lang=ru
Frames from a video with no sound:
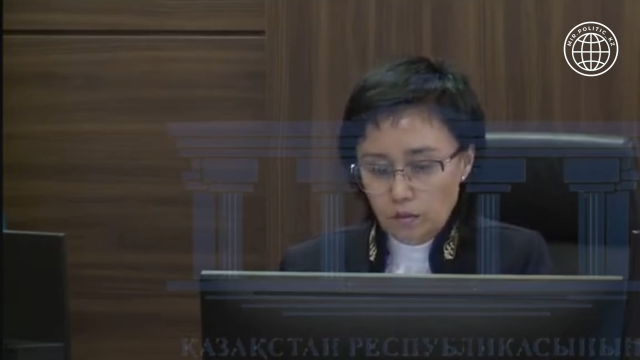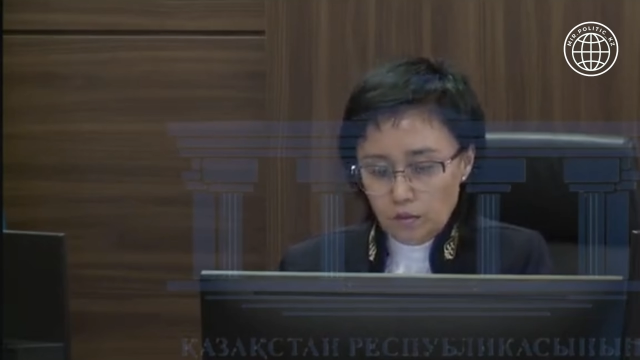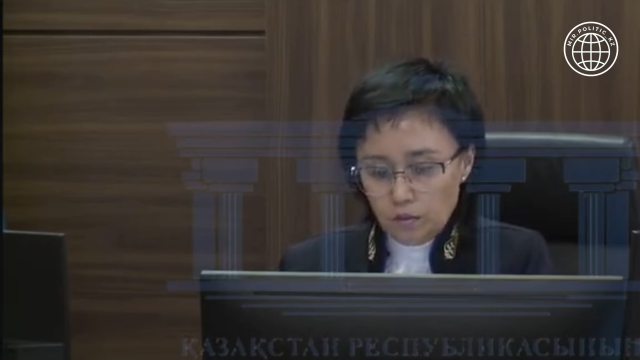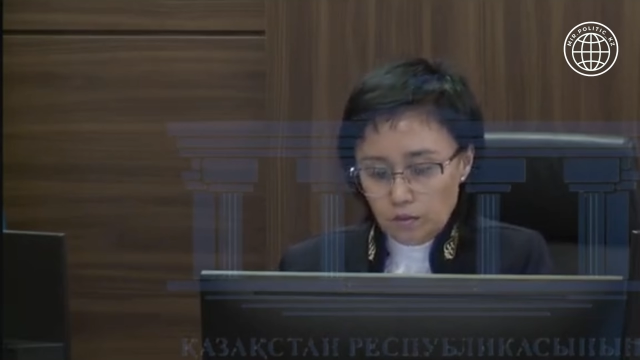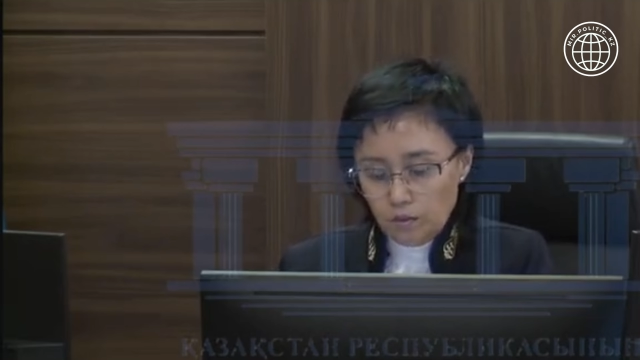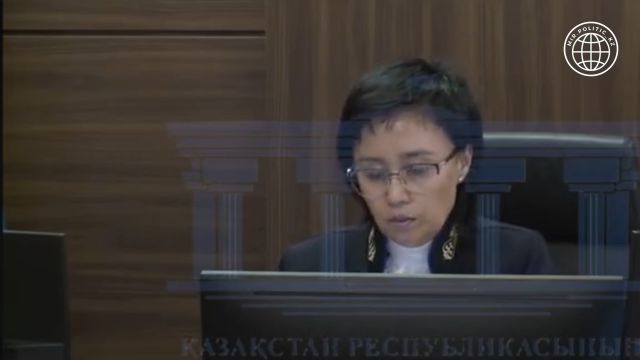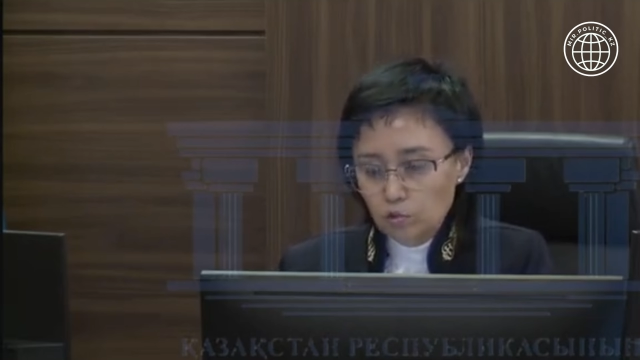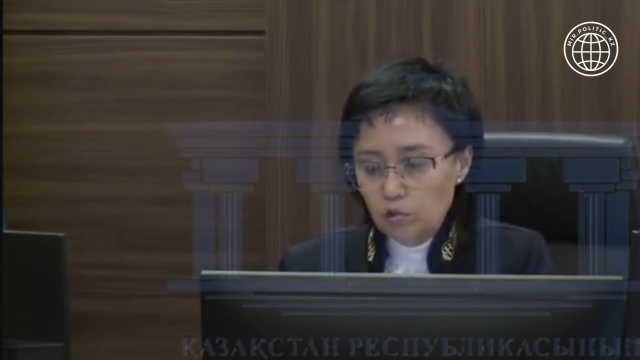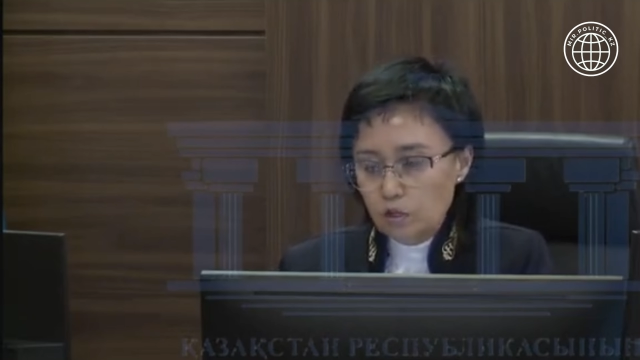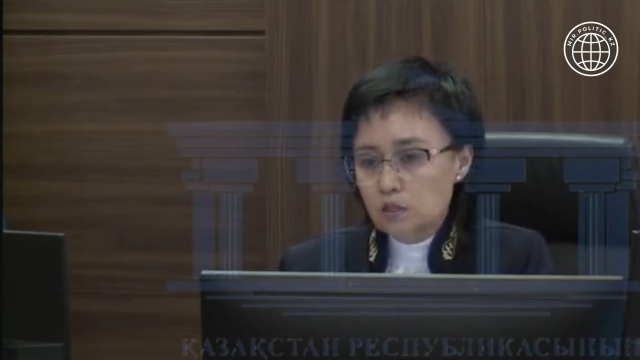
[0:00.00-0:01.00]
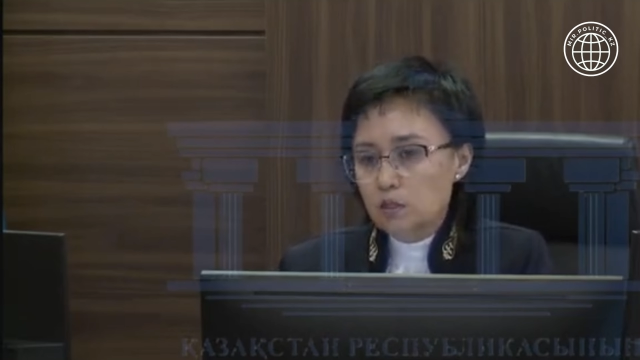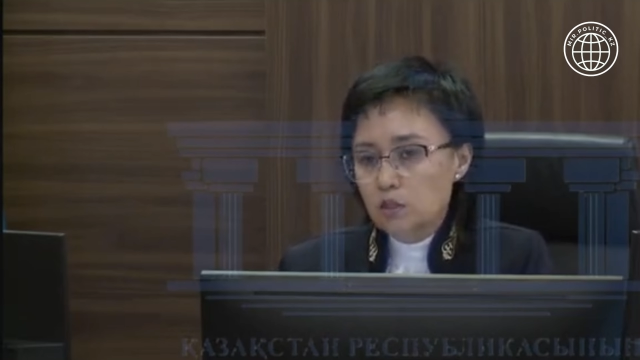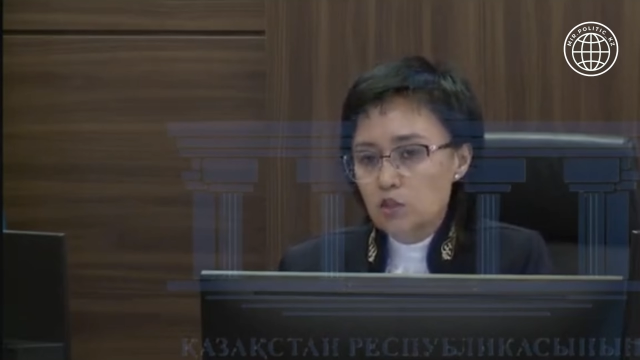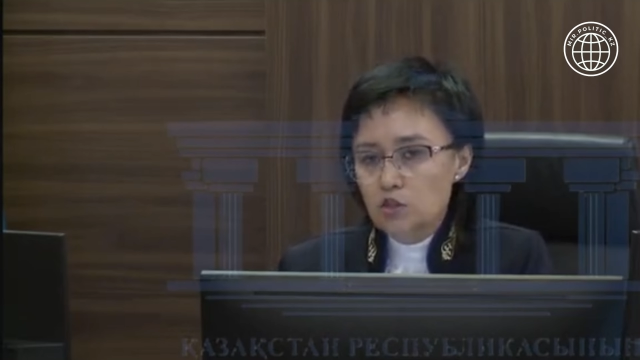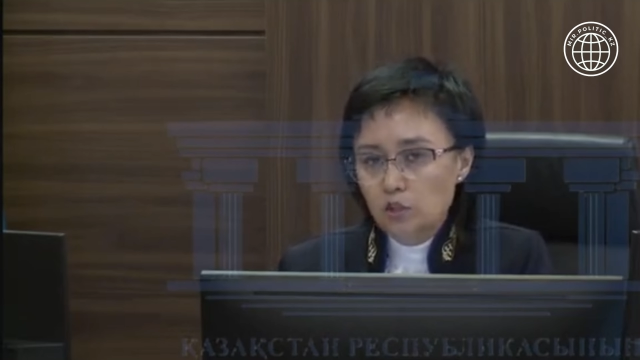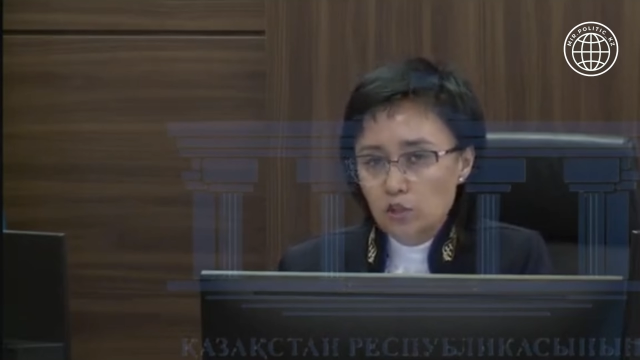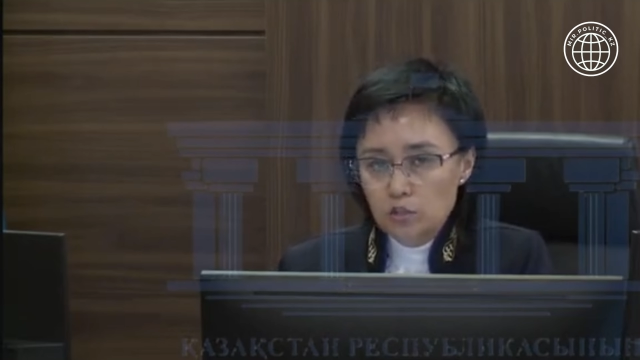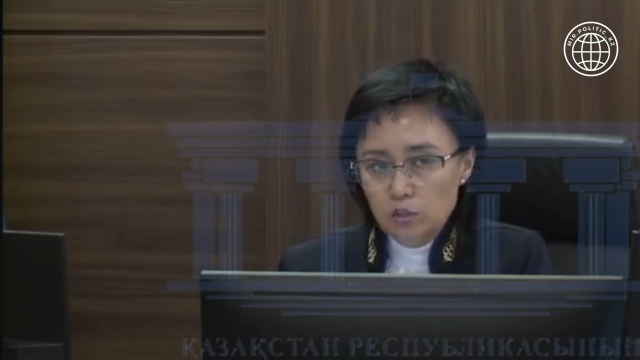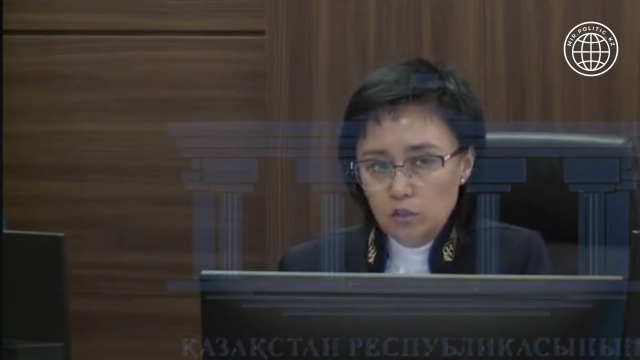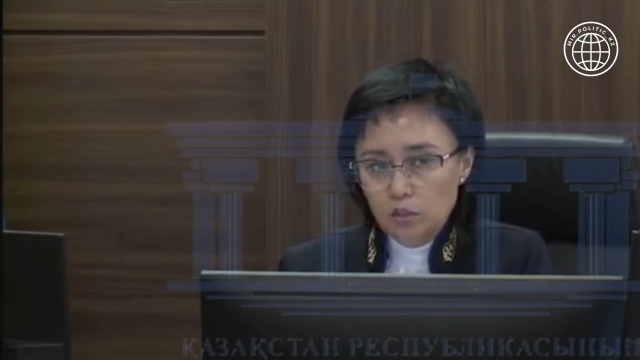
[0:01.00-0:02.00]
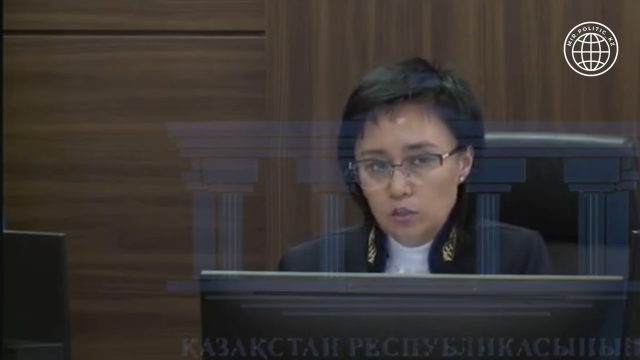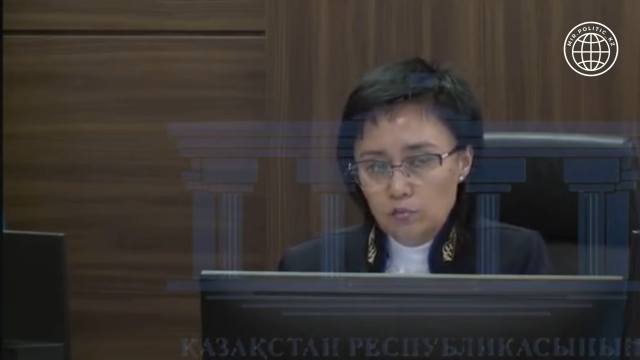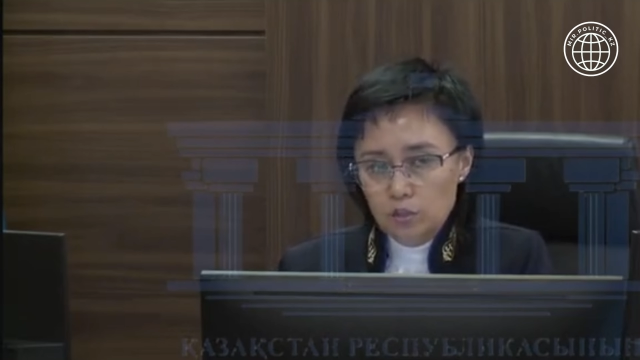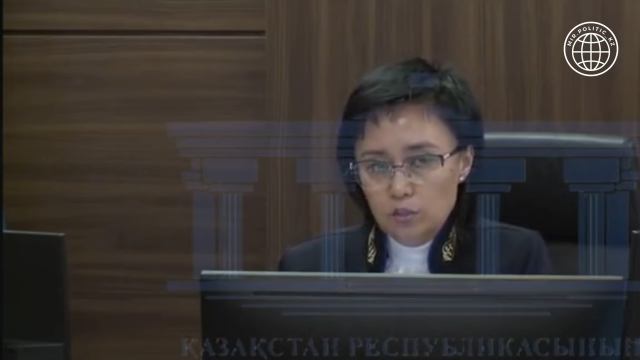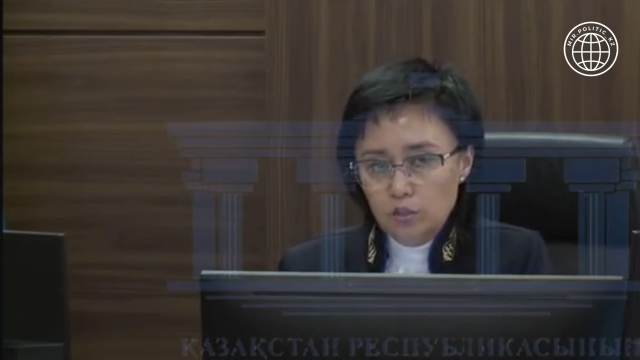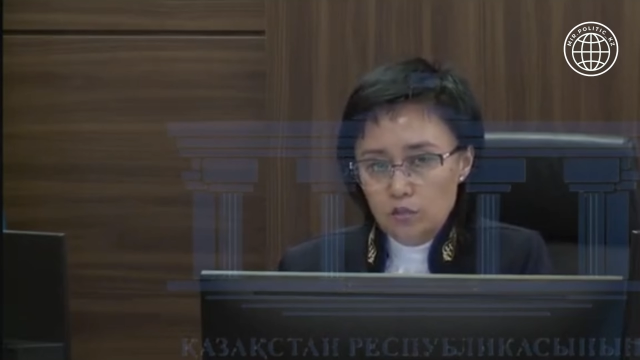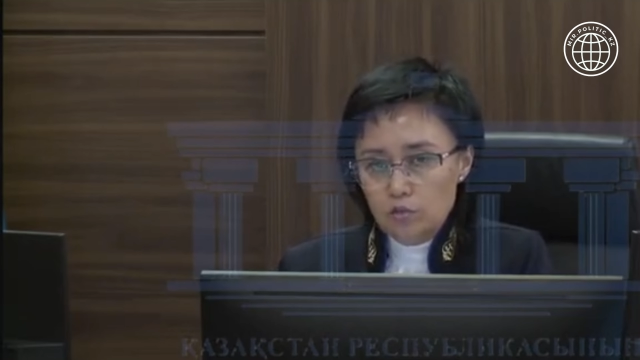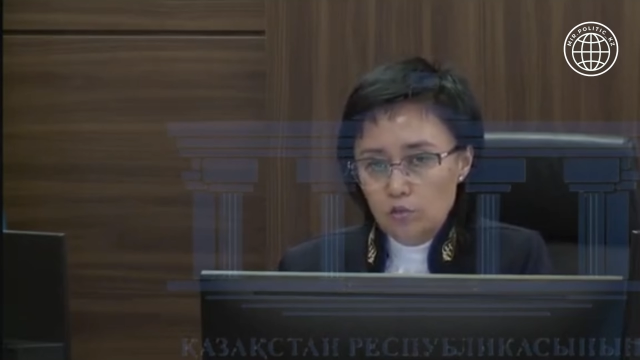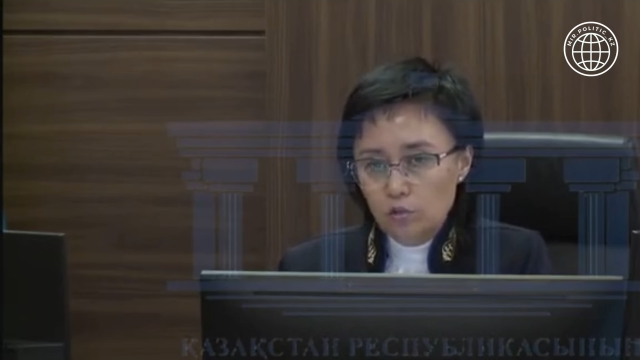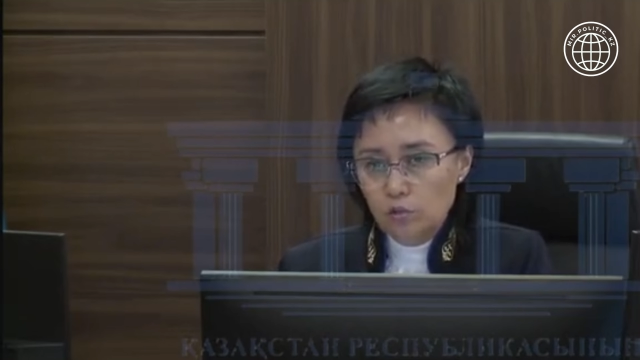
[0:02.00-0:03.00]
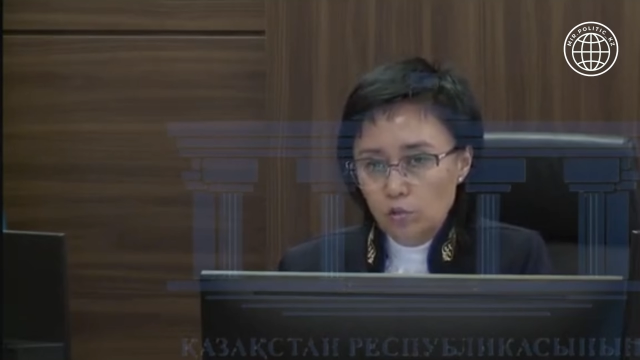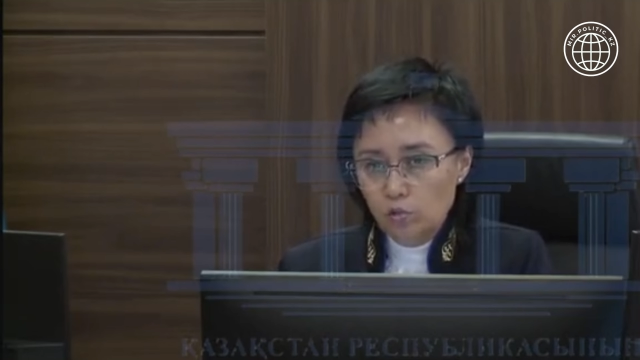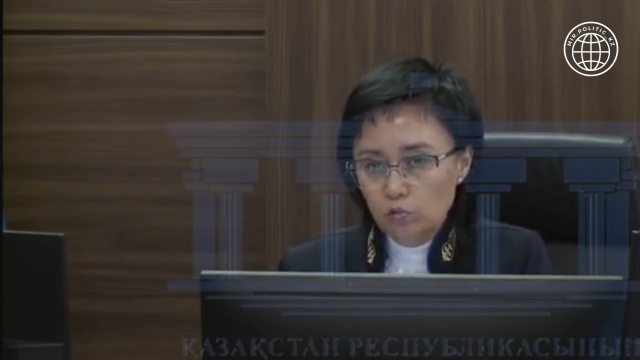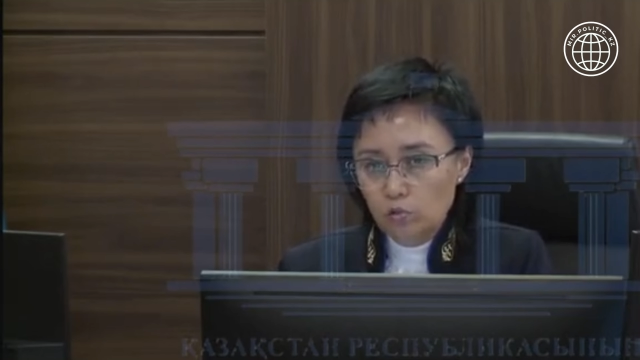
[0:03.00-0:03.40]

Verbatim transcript: такие удары со значительной силой а в жизненно важный орган – голову?